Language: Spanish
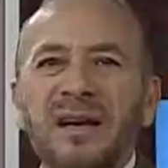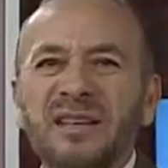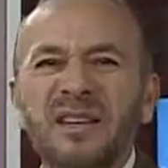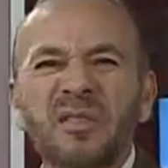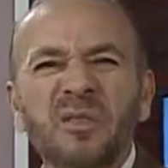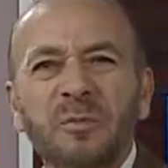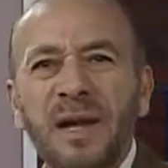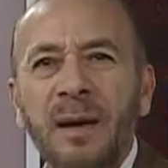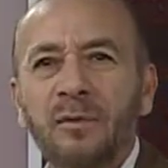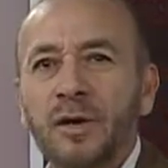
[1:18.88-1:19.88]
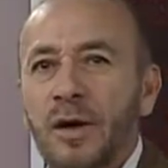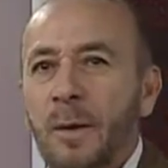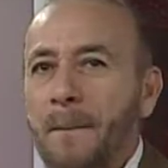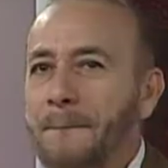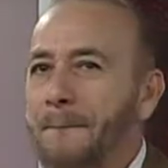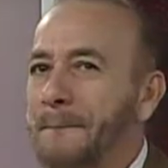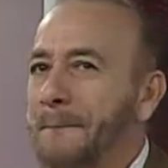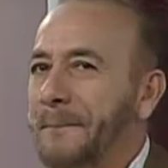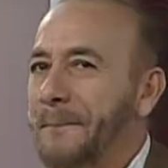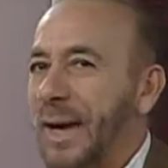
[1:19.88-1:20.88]
casi no nos peleamos.
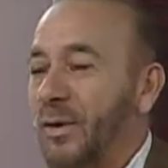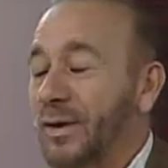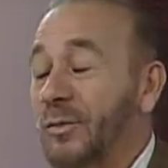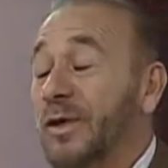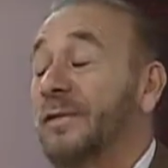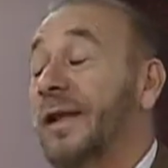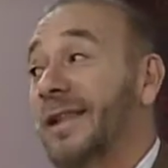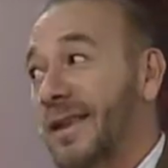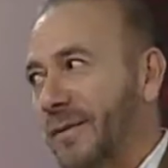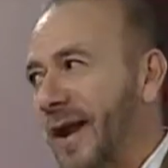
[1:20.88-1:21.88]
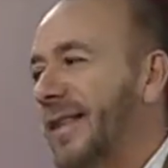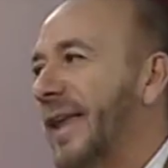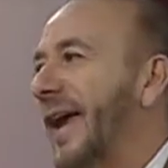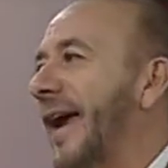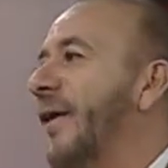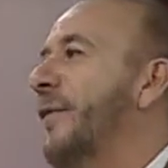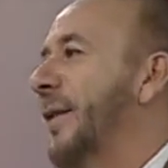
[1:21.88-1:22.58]
Pero es muy diferente hablar de un